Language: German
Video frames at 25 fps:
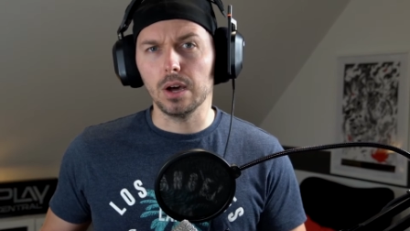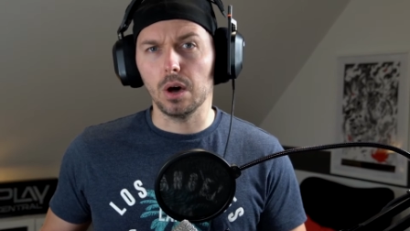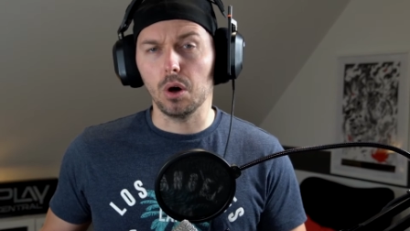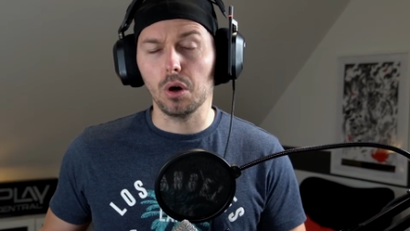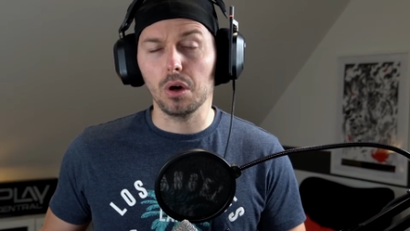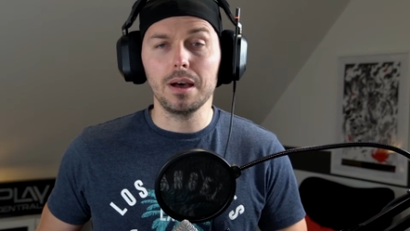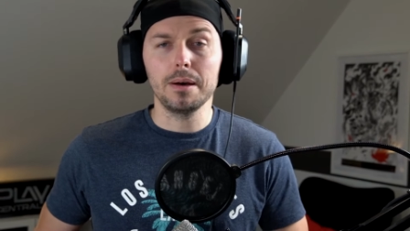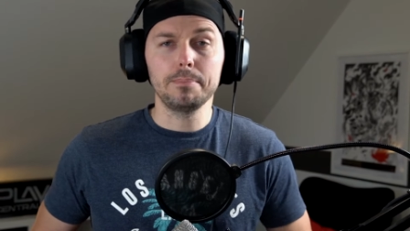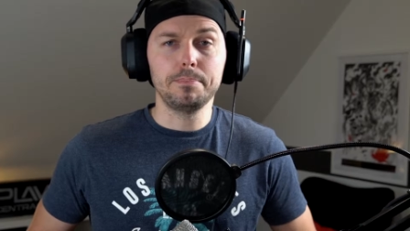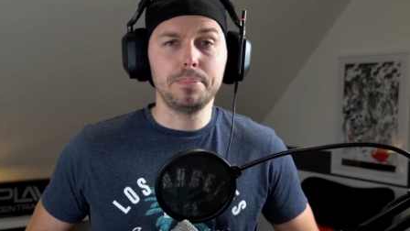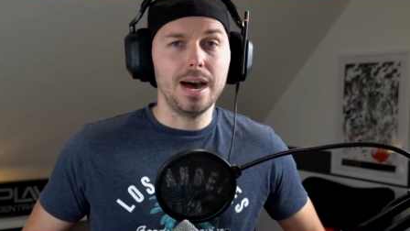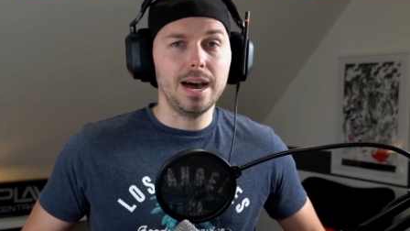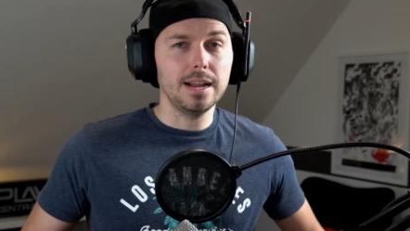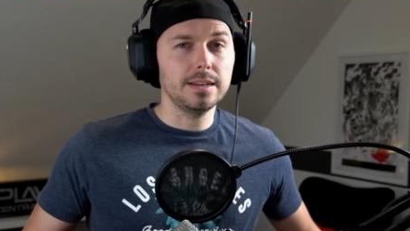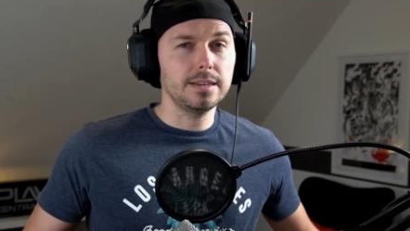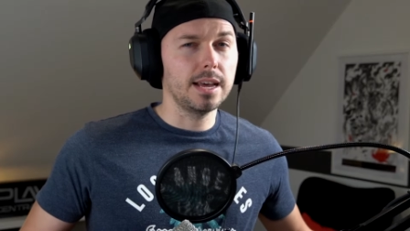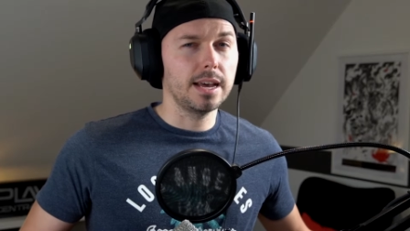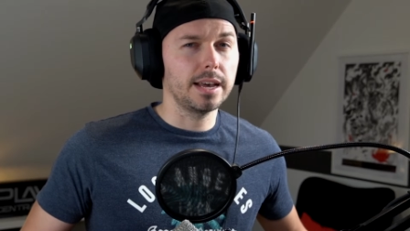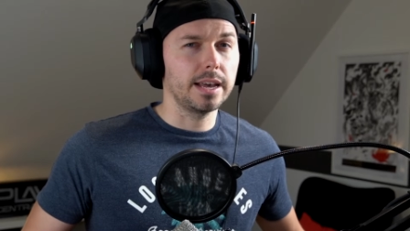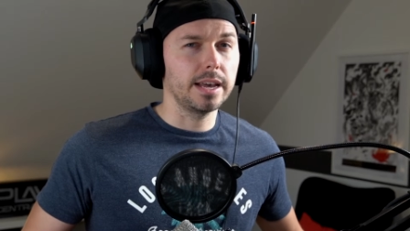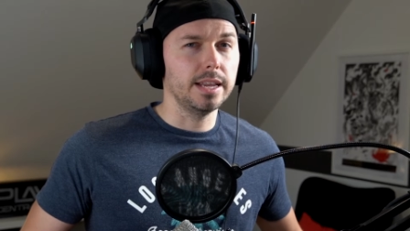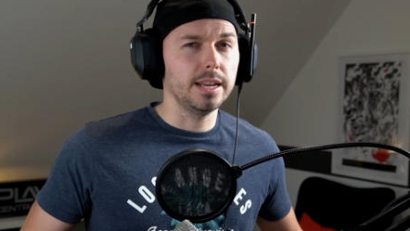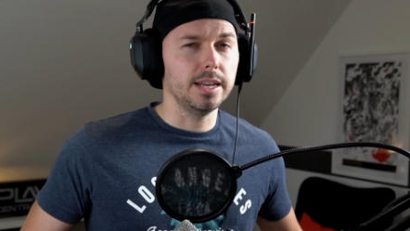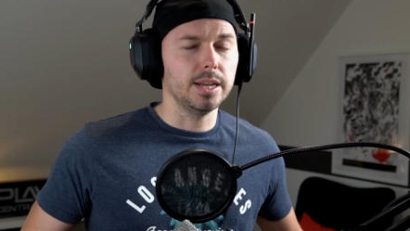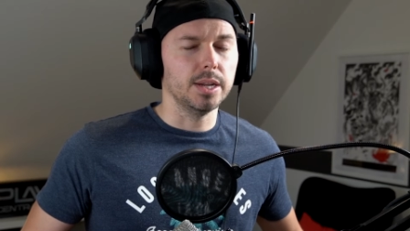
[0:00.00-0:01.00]
eurer
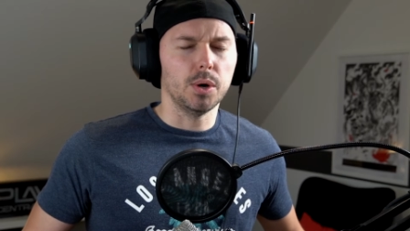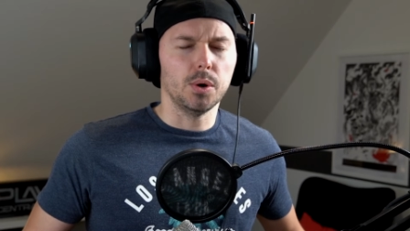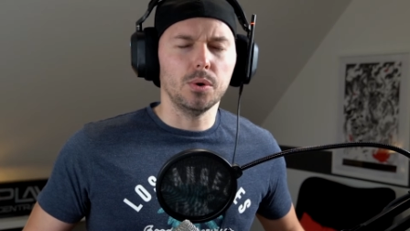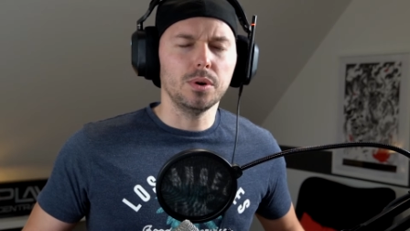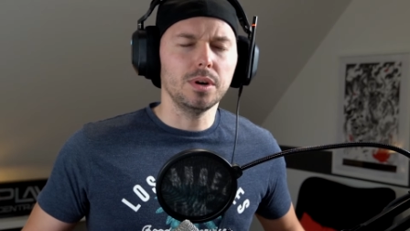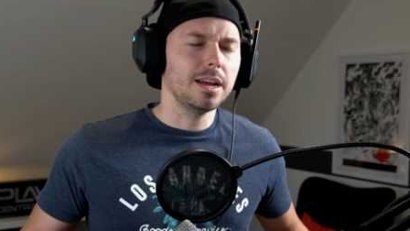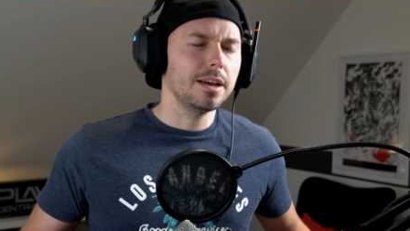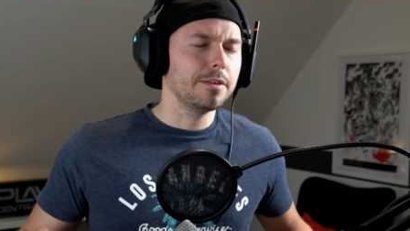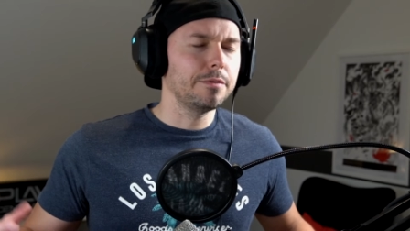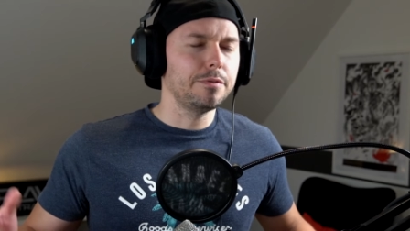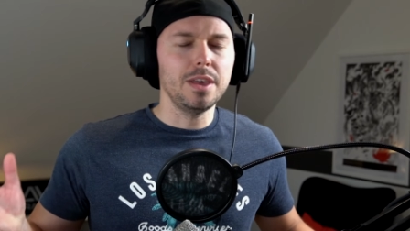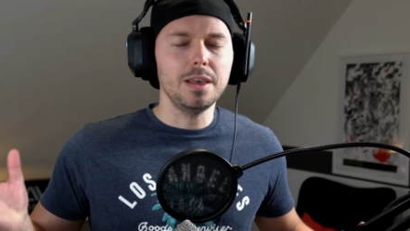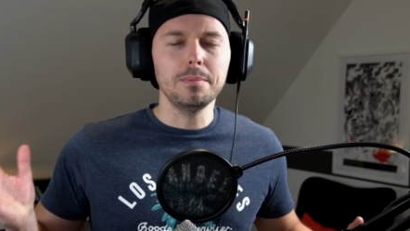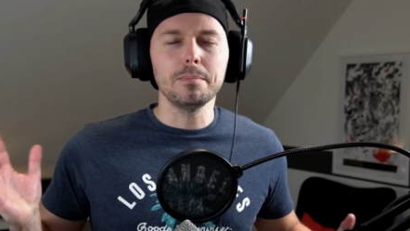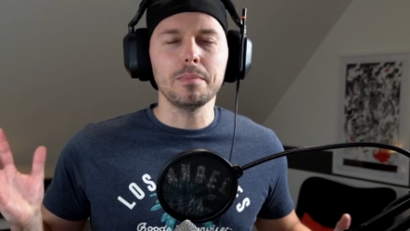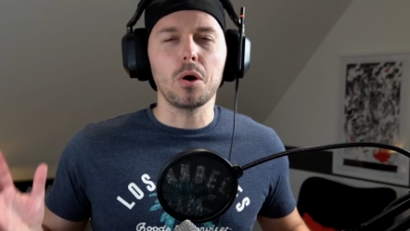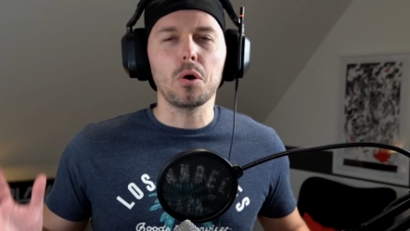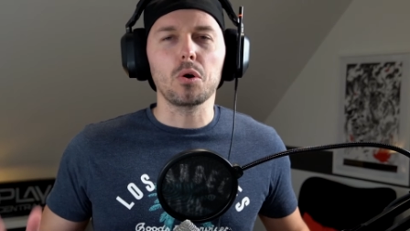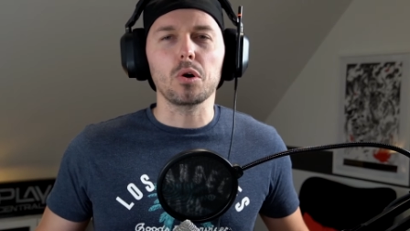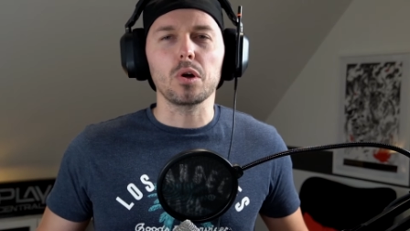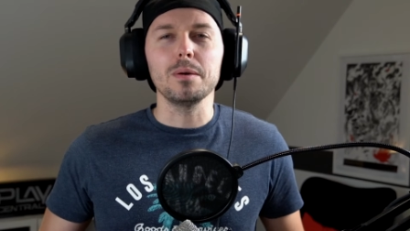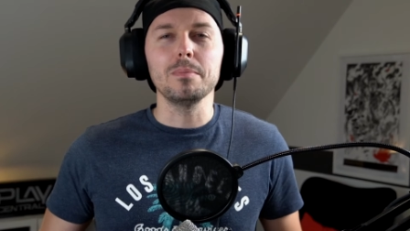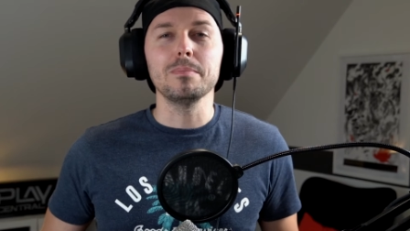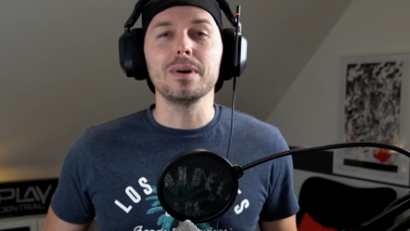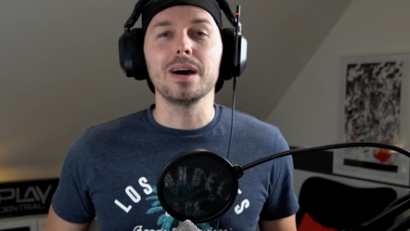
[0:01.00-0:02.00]
Partnerin oder wem auch
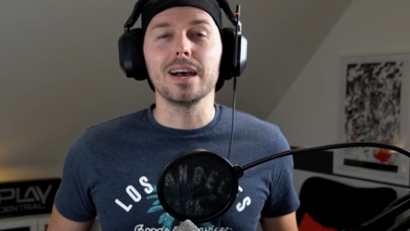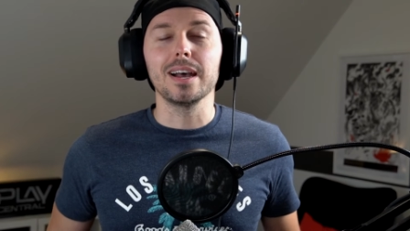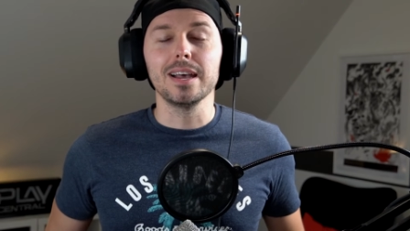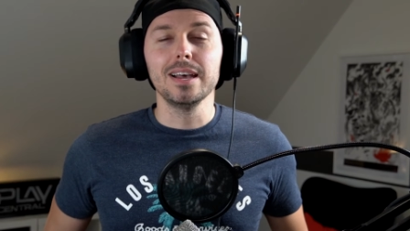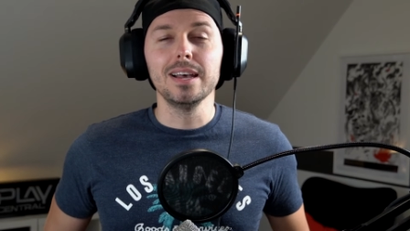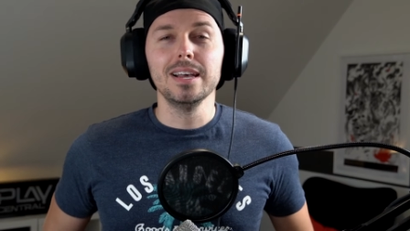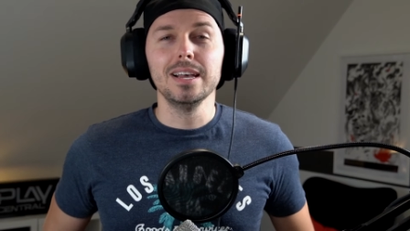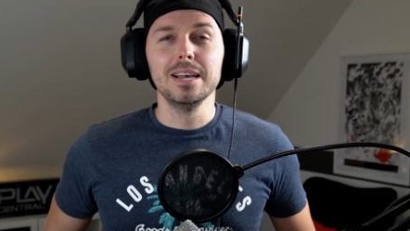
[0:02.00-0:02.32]
immer